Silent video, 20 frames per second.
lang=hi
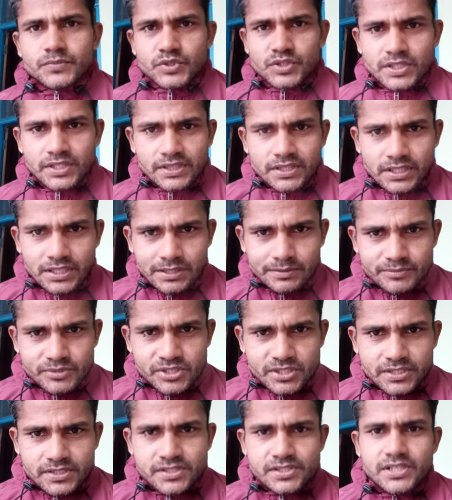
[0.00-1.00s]
सतनाम
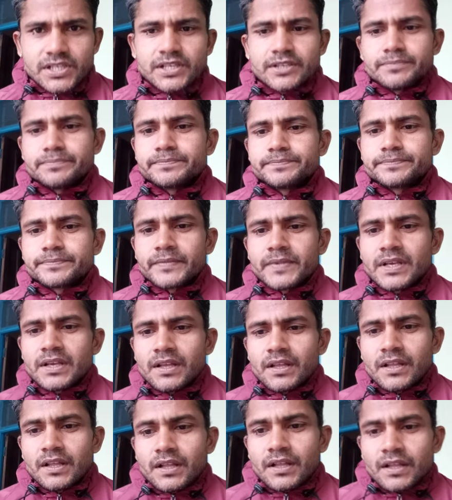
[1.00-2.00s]
सत
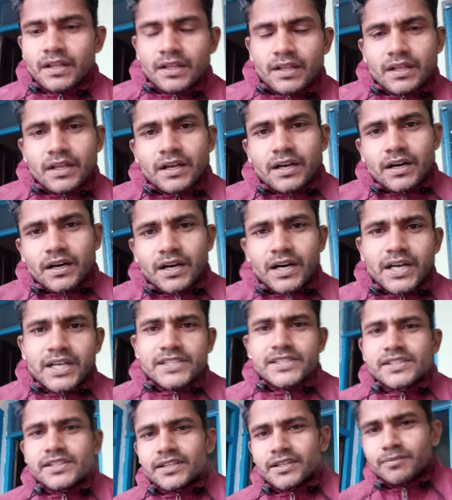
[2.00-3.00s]
साहेब
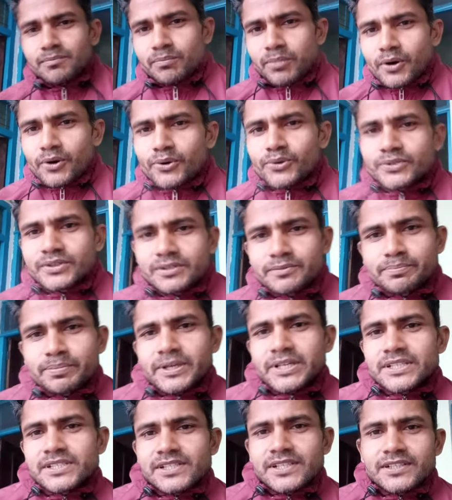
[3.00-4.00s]
आजकल बहुत
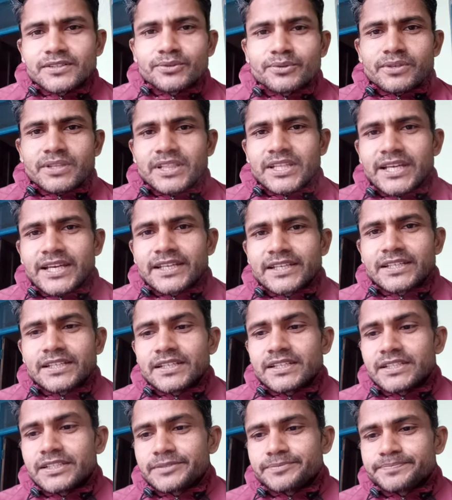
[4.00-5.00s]
प्रश्न उठते हैं कि
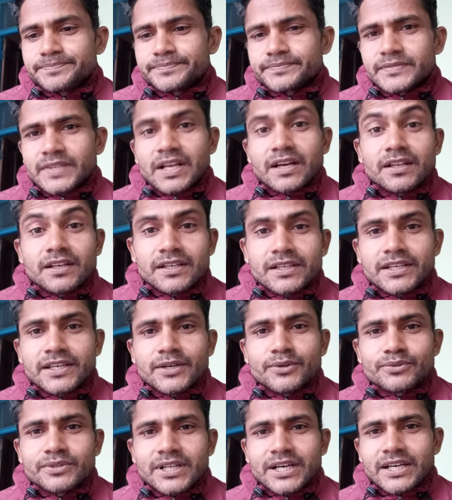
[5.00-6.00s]
कल के
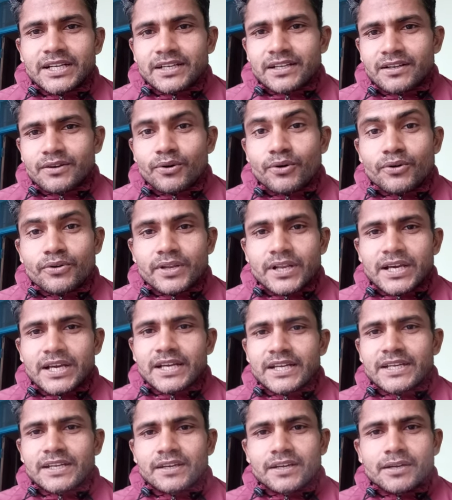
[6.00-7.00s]
अवतार कौन
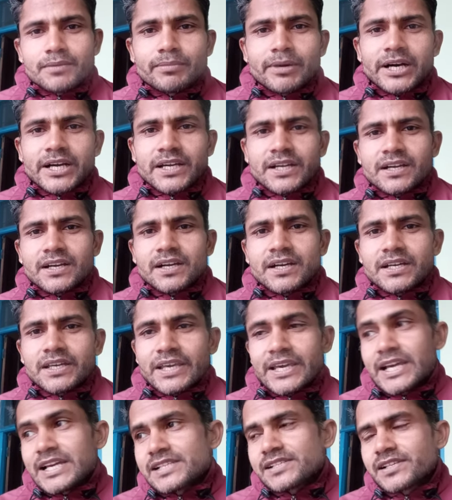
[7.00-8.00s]
है कब आएगा
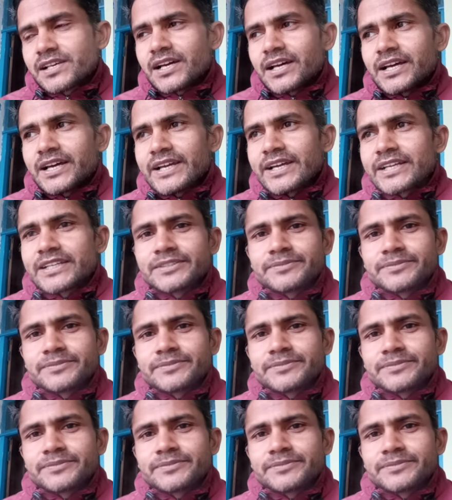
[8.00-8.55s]
कैसा है